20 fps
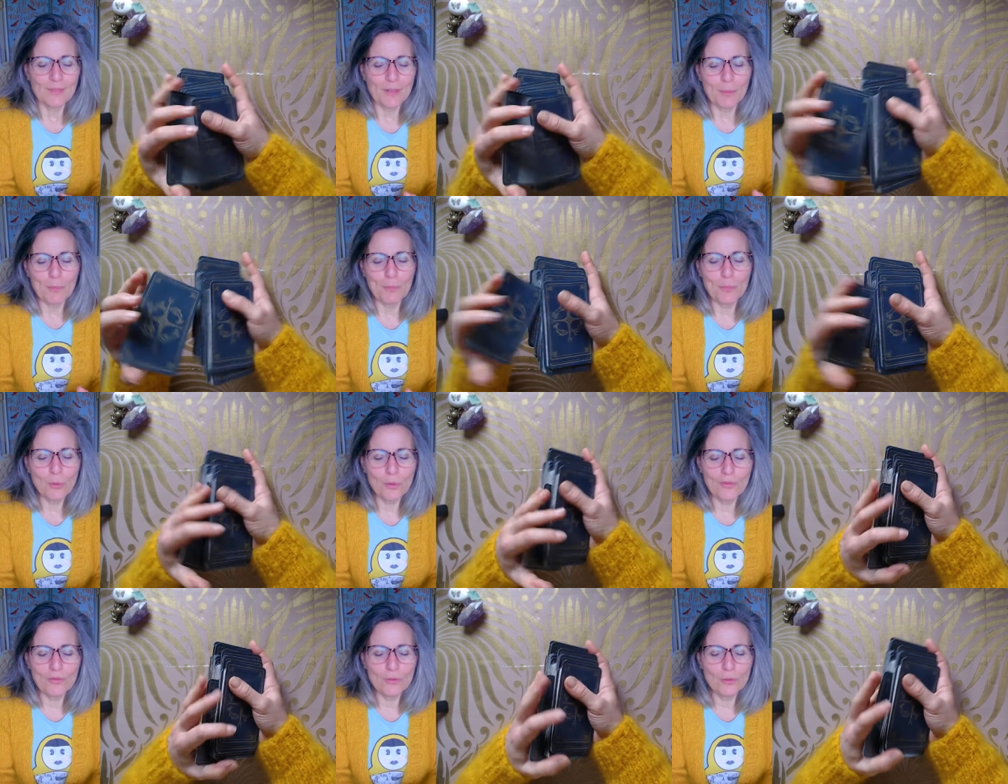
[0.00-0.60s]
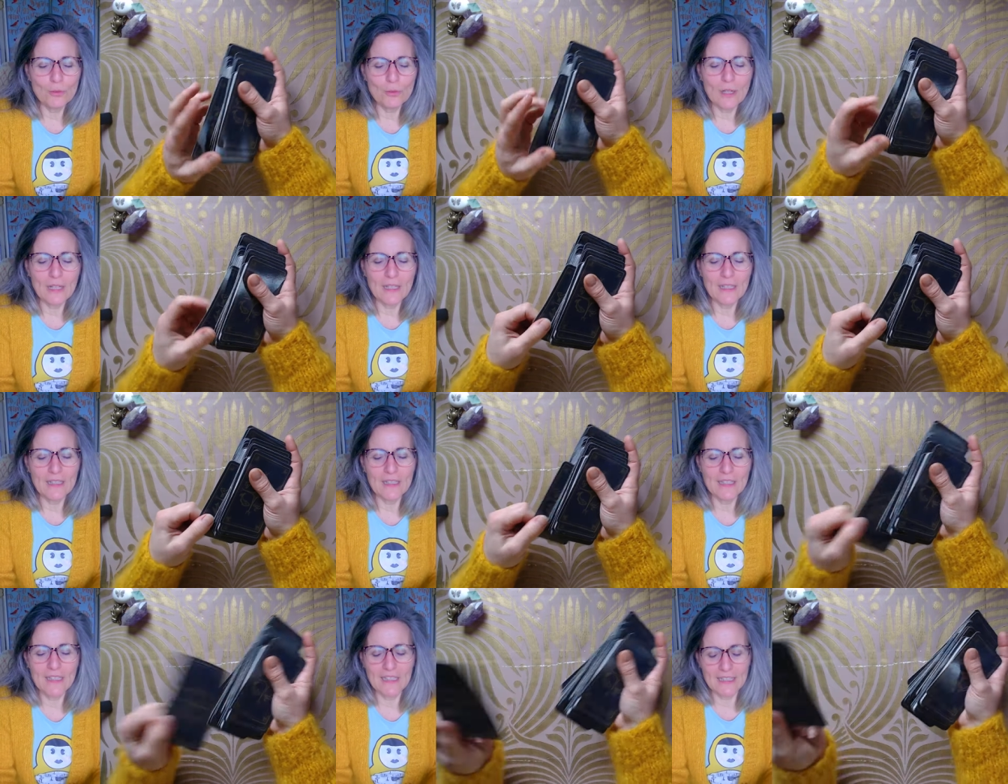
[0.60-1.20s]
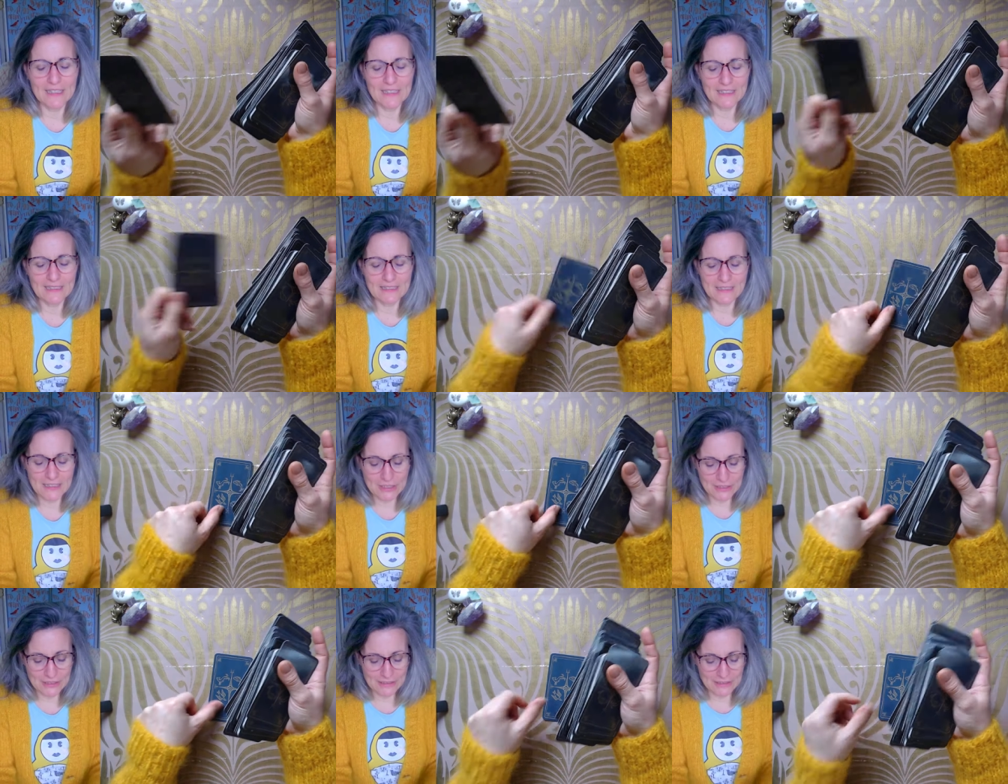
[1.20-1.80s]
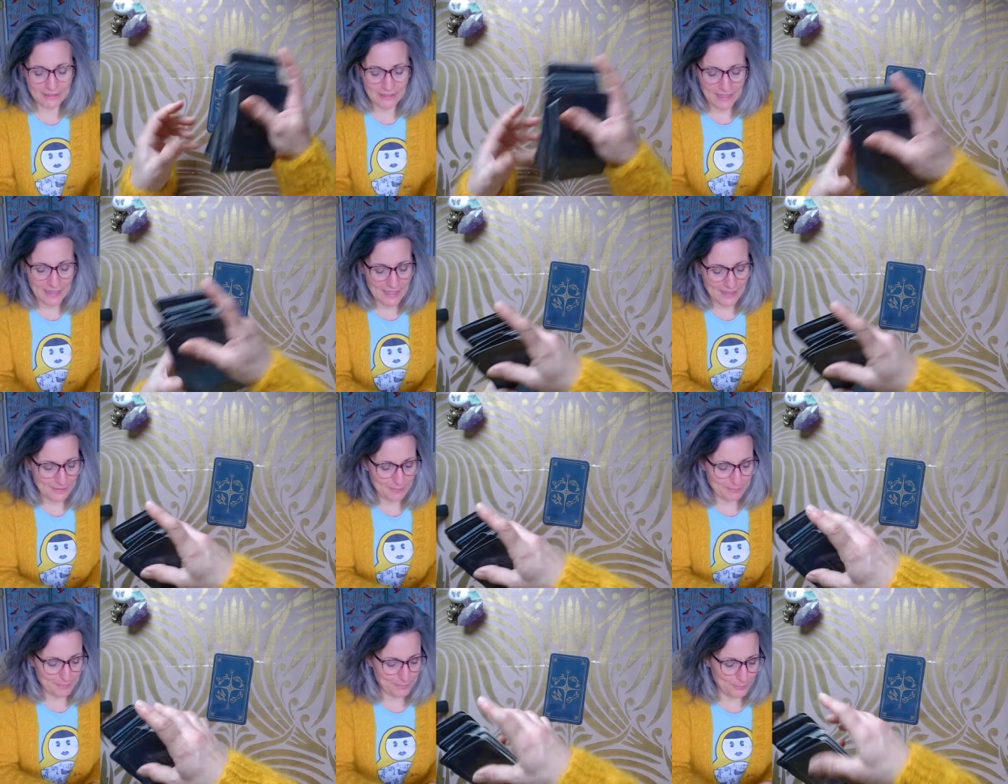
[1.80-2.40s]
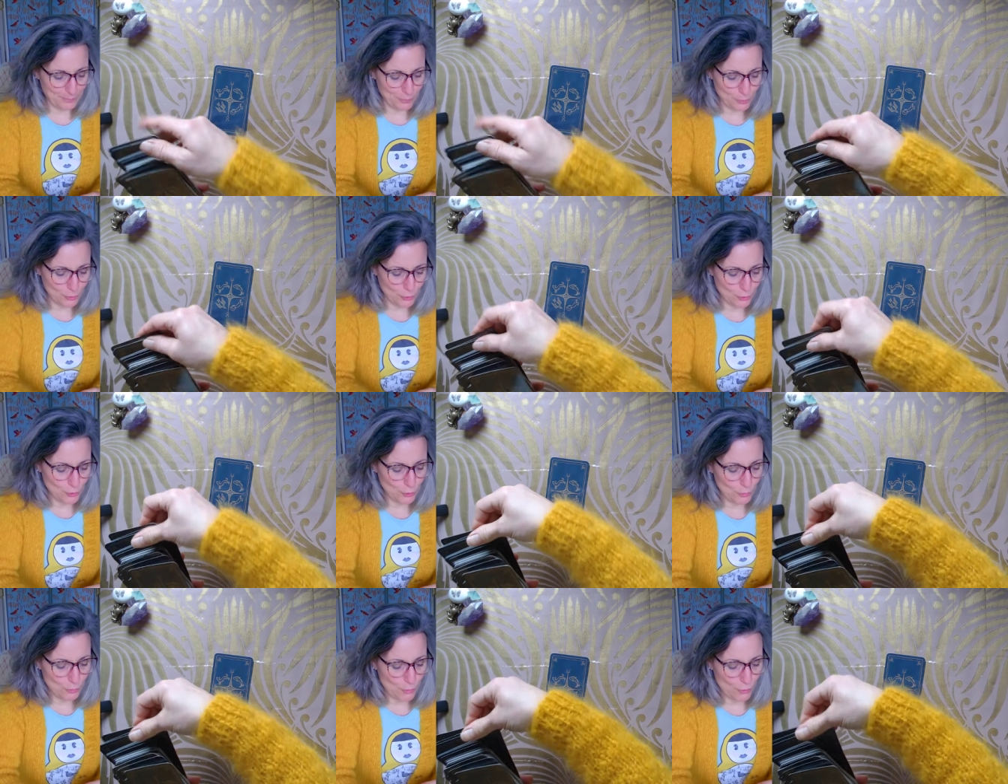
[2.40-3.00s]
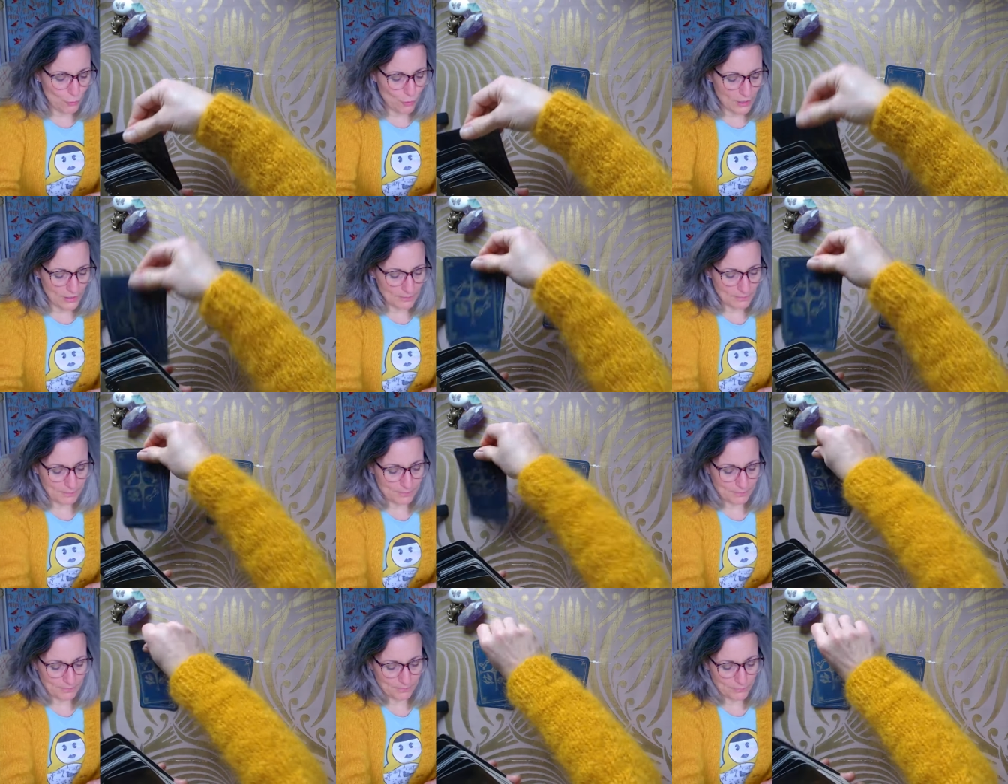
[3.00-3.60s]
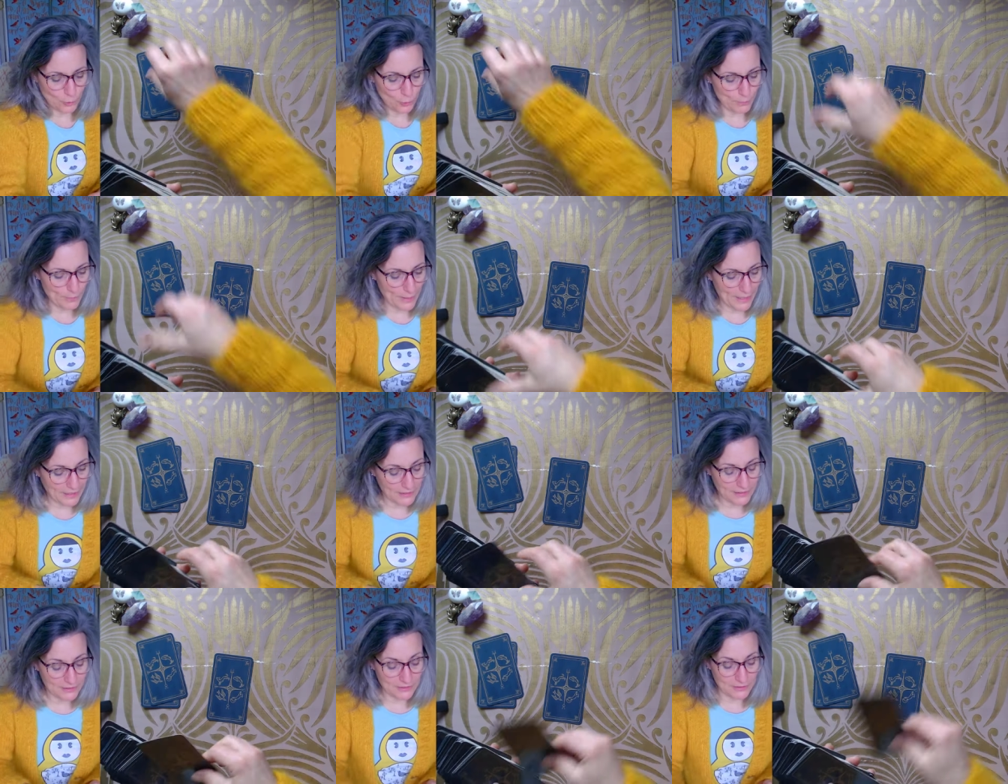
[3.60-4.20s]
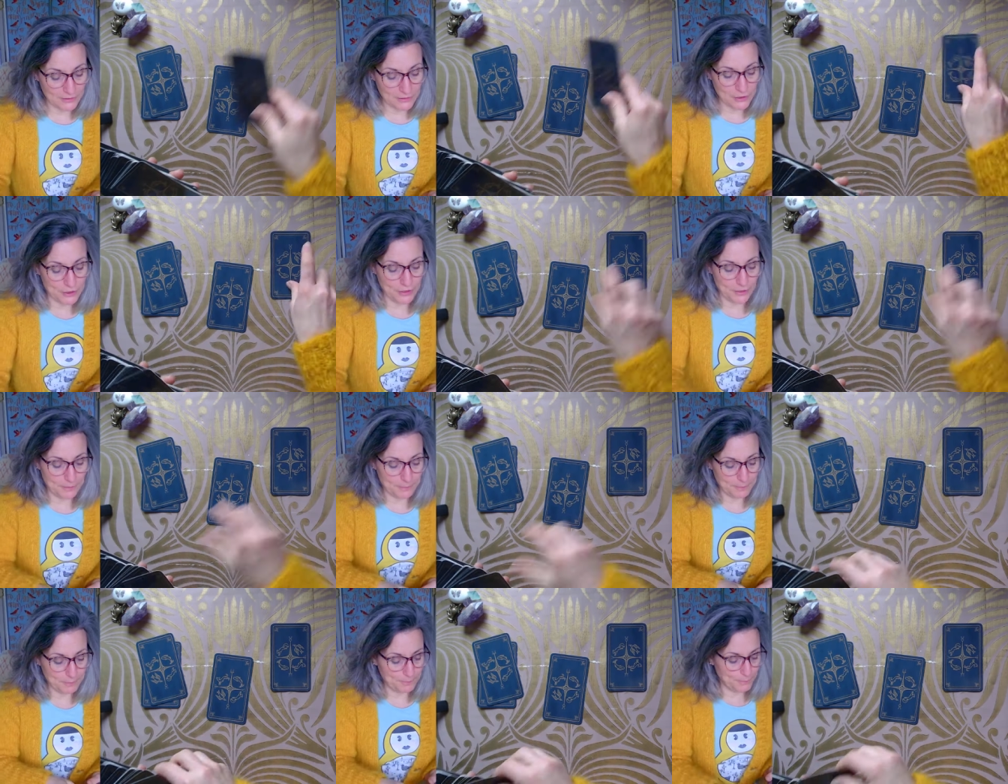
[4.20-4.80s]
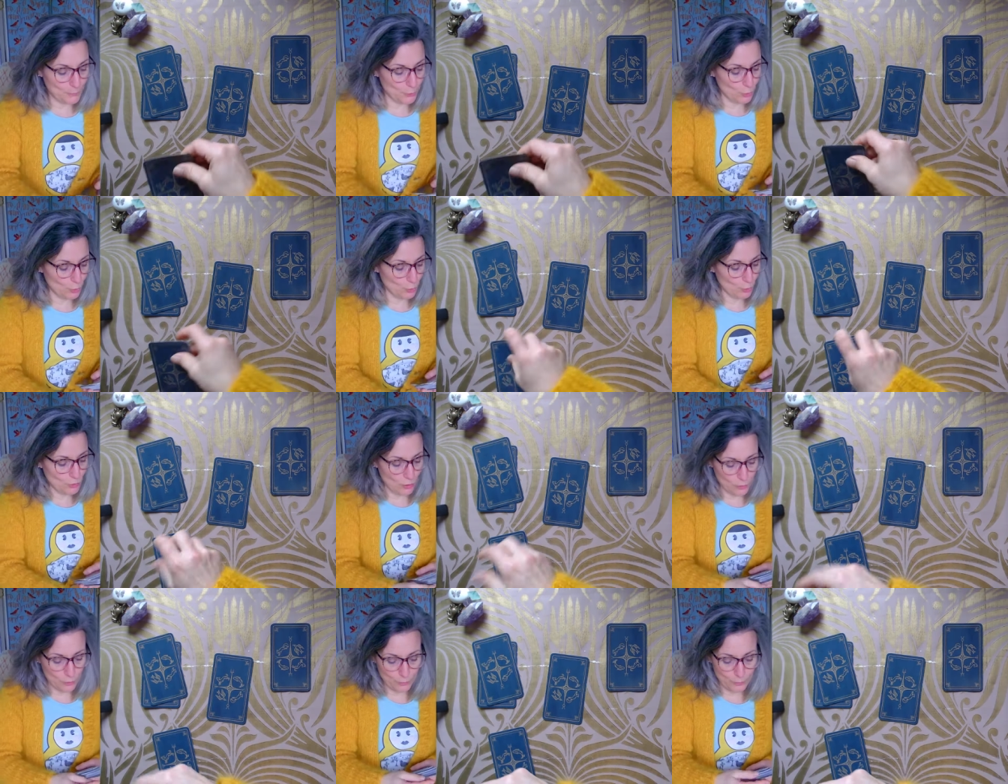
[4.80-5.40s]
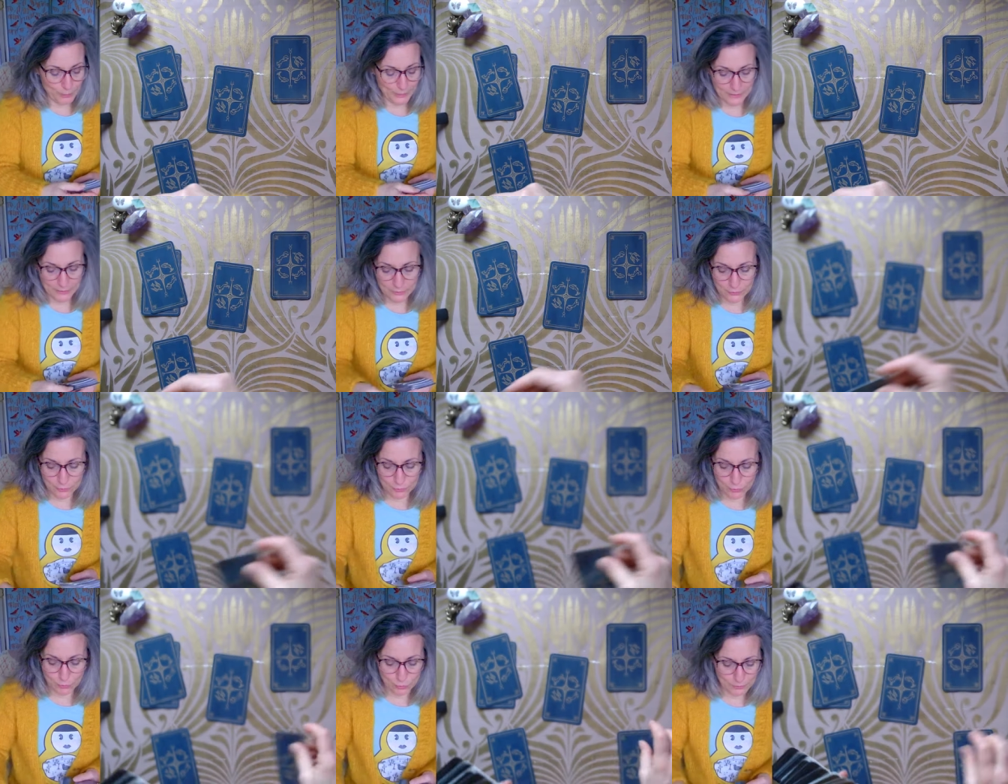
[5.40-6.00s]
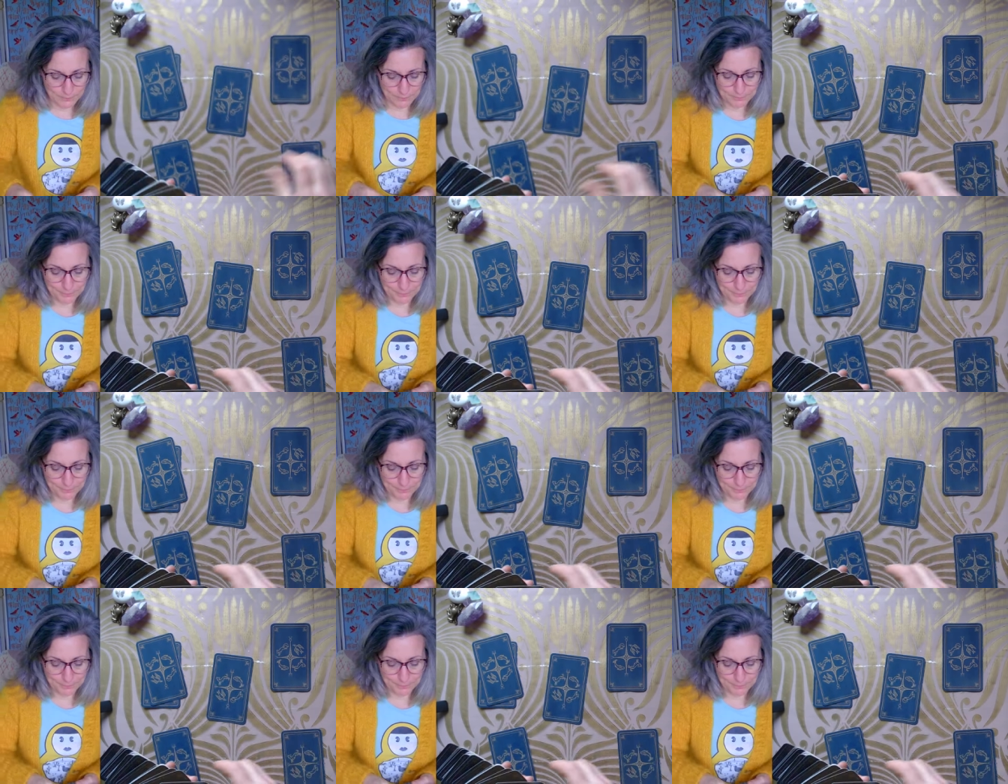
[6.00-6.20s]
pour vous, Sagittaire, pour ce mois de mars. Tiens, deux dans le perso.